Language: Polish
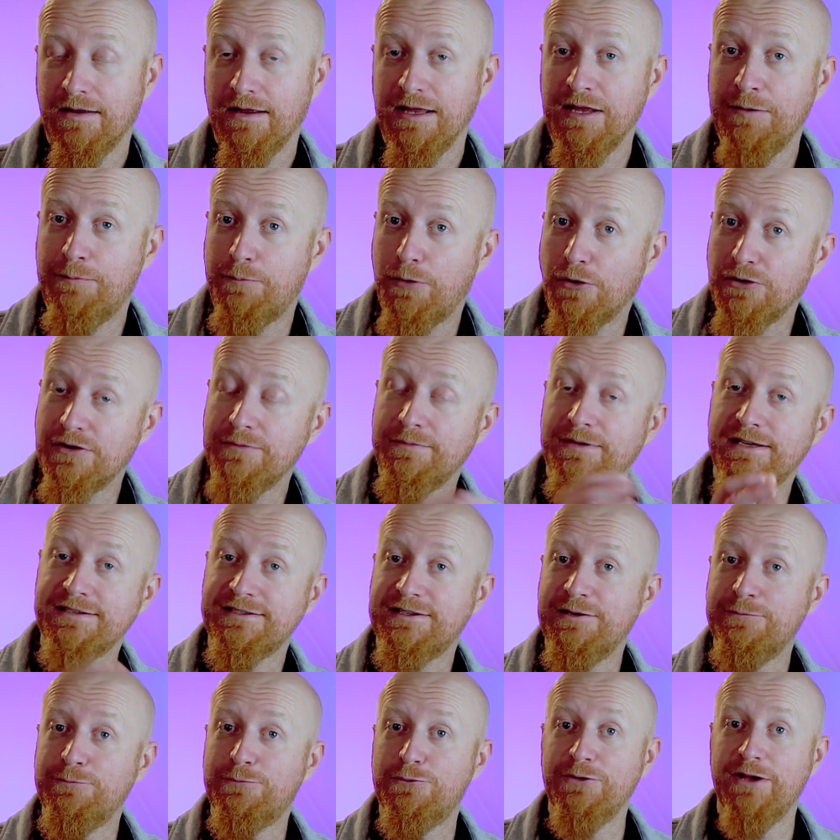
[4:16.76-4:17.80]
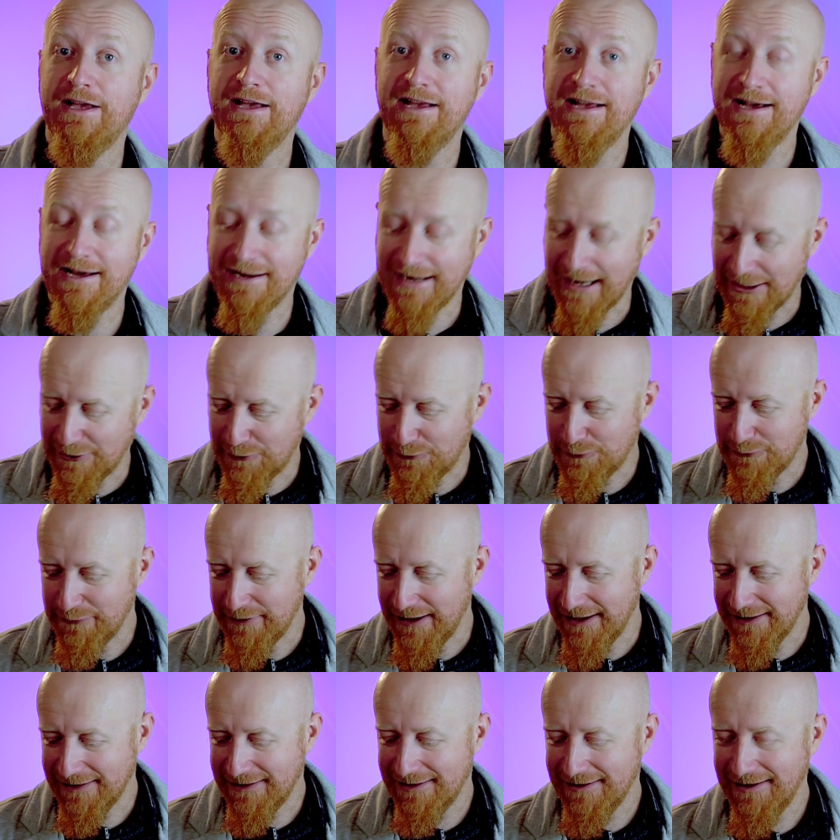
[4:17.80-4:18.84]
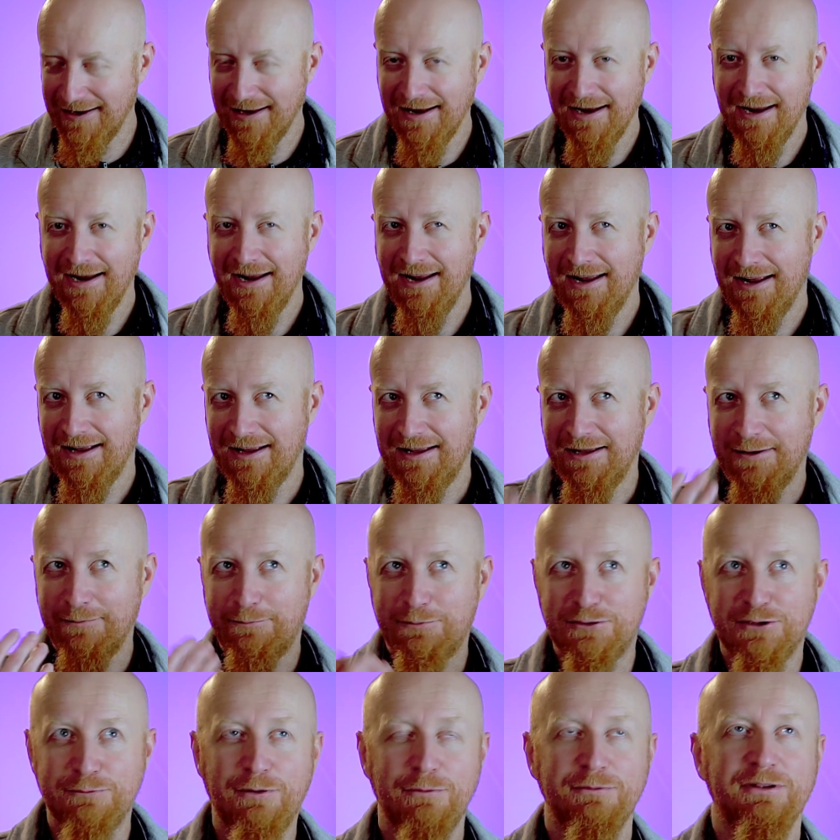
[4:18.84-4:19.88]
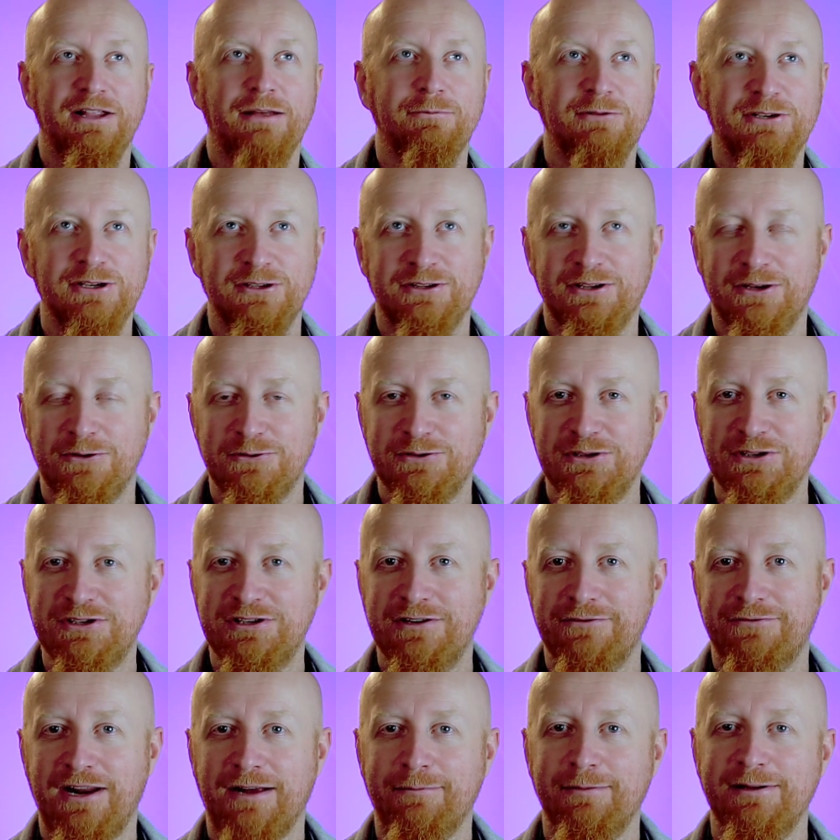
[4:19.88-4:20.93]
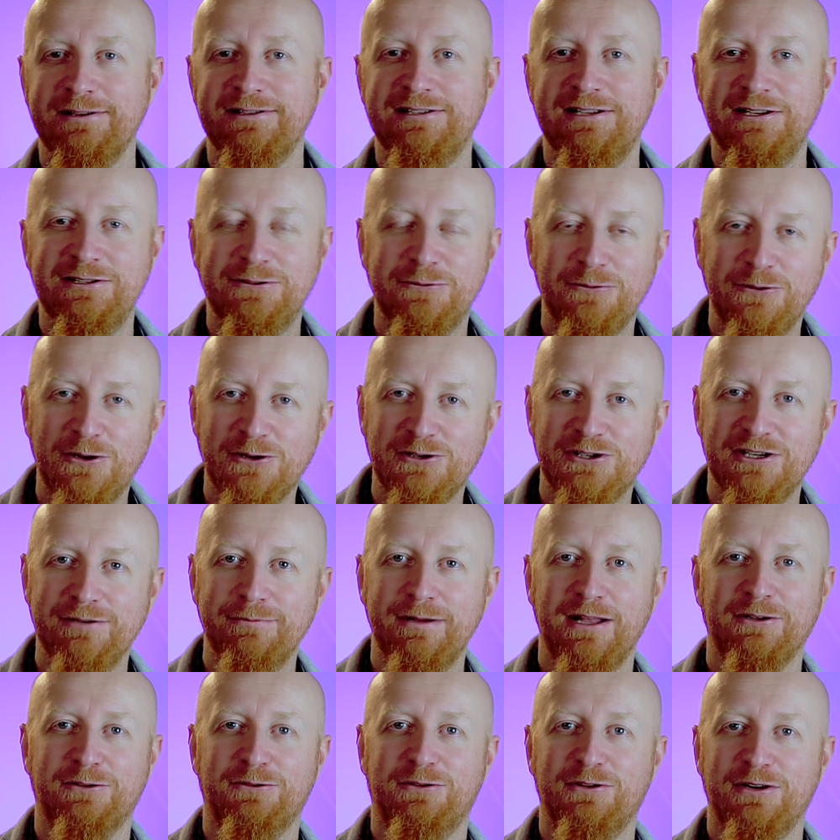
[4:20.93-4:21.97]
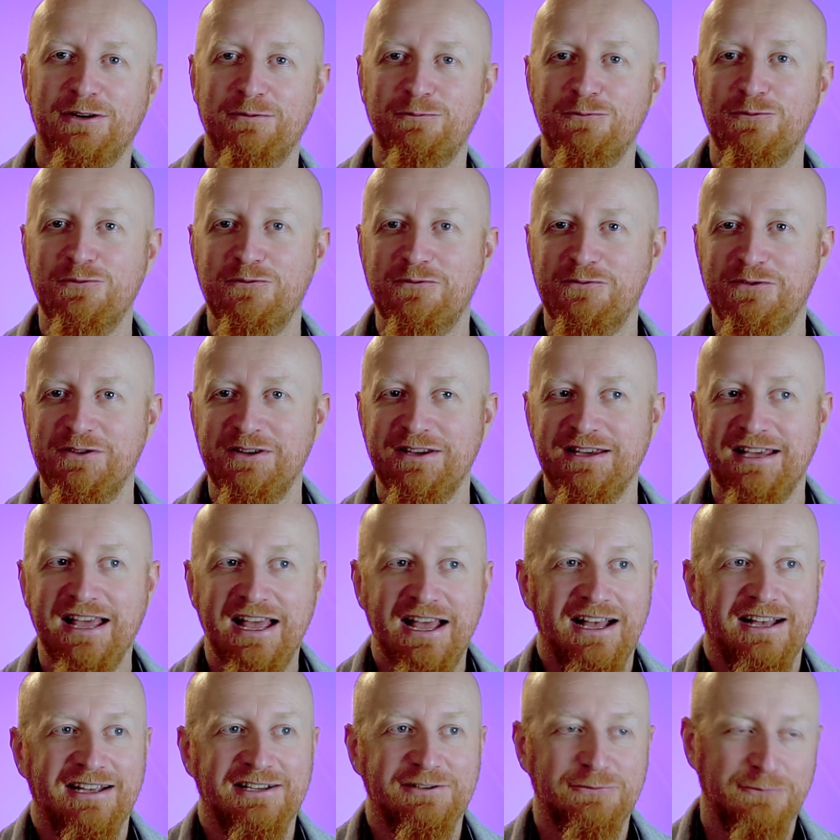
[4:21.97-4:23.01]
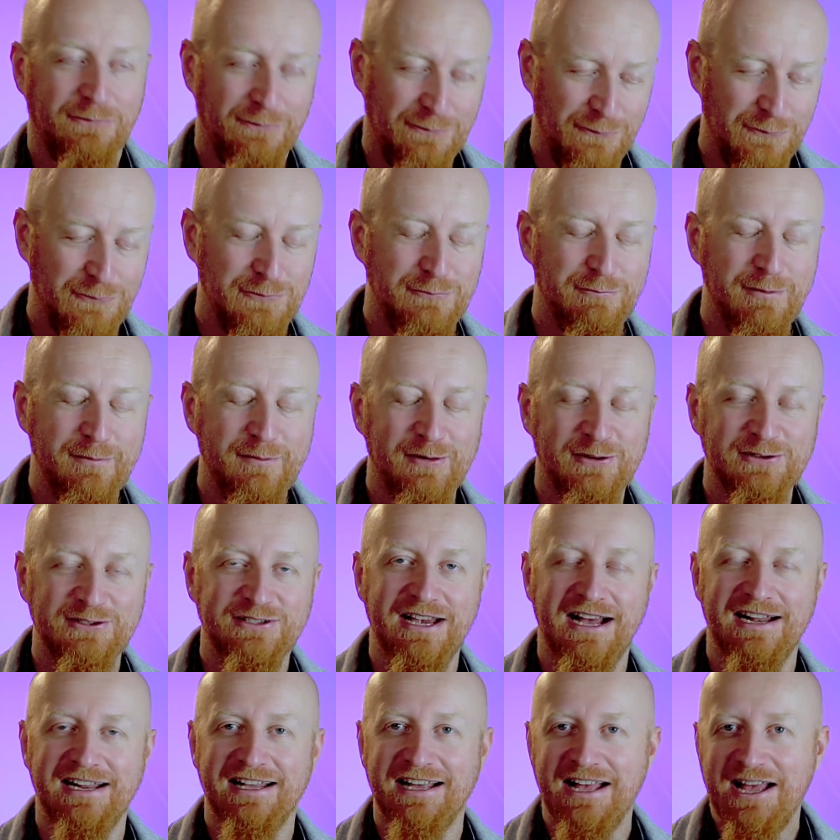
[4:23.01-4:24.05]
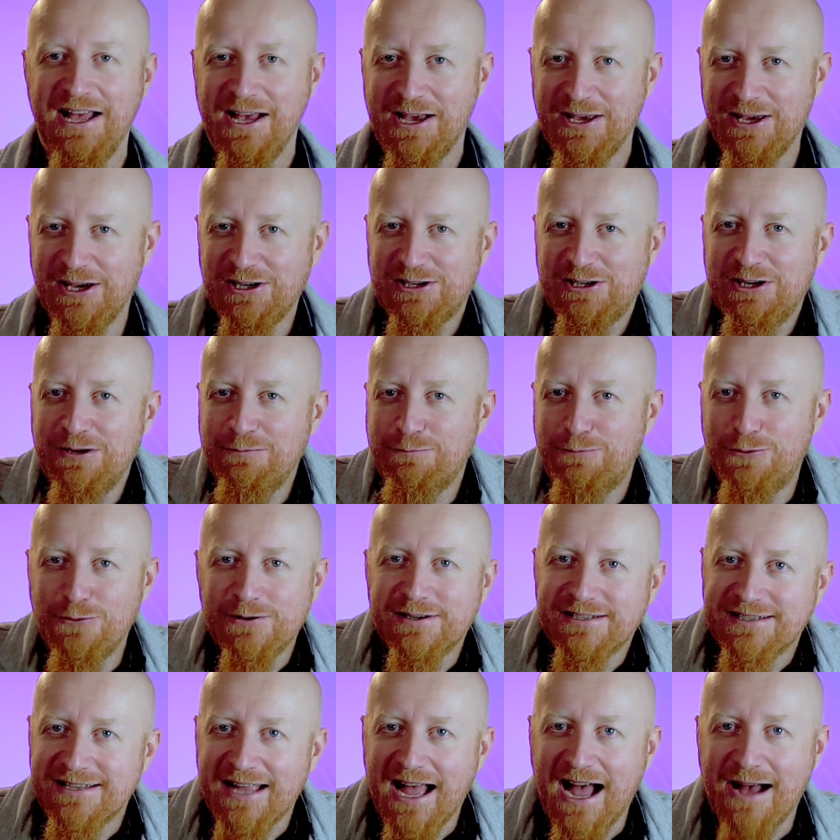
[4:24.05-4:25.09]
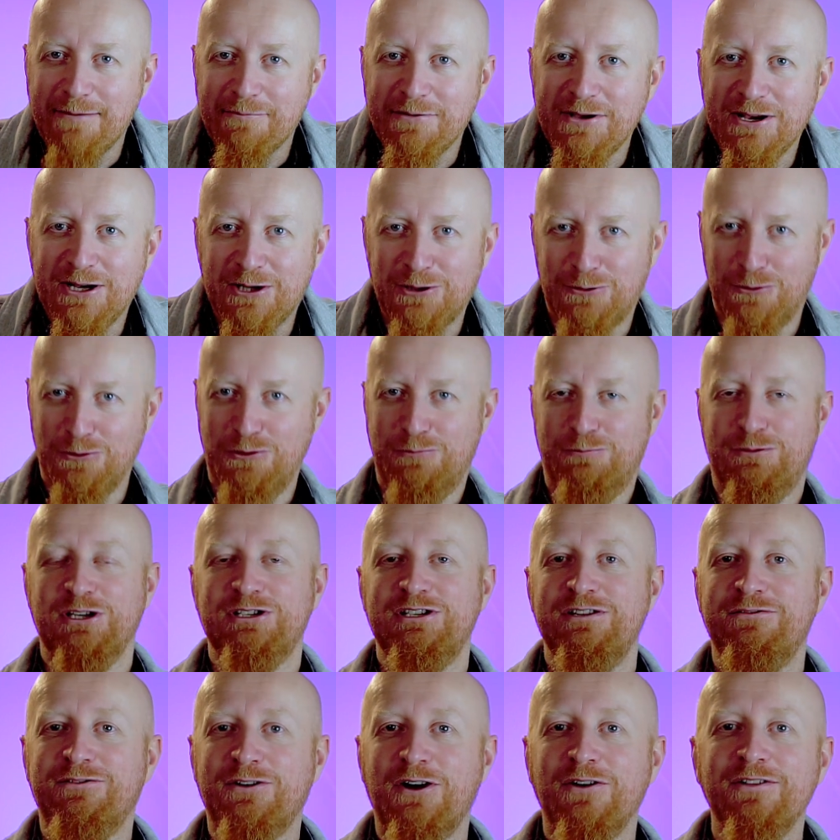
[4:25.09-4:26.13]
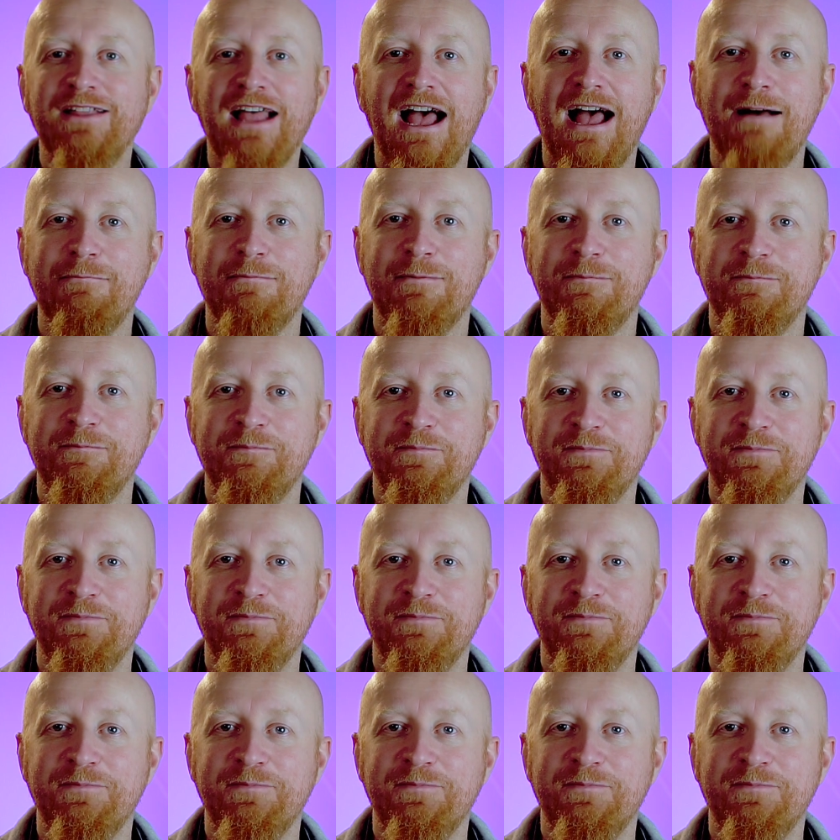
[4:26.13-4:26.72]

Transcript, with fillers: i po nim następuje ratunek. E, przypomina mi się tutaj oczywiście fragment z listu do Rzymian, który mówi w ósmym rozdziale: Jeśli Bóg z nami, któż przeciwko nam?